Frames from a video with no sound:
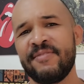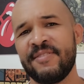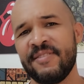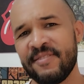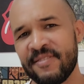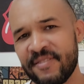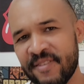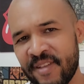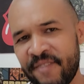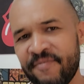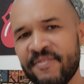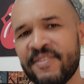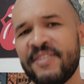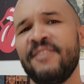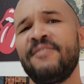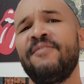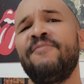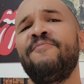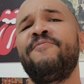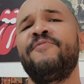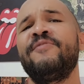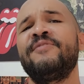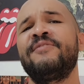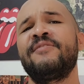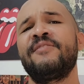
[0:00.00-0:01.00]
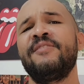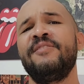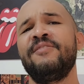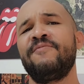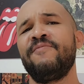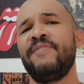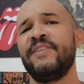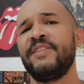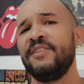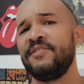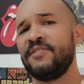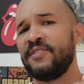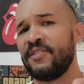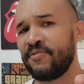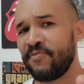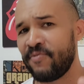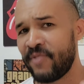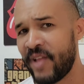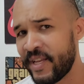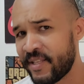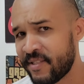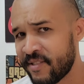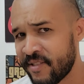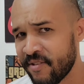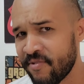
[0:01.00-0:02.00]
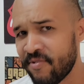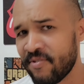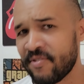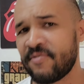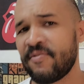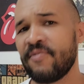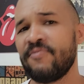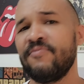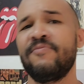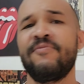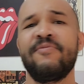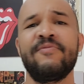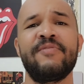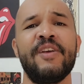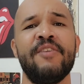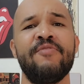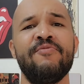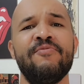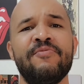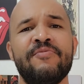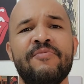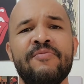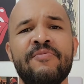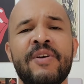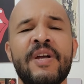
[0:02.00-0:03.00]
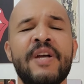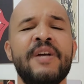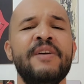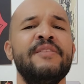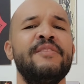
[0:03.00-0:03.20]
Se inscreva se ainda não for inscrito, vai deixando o like se gostou do conteúdo.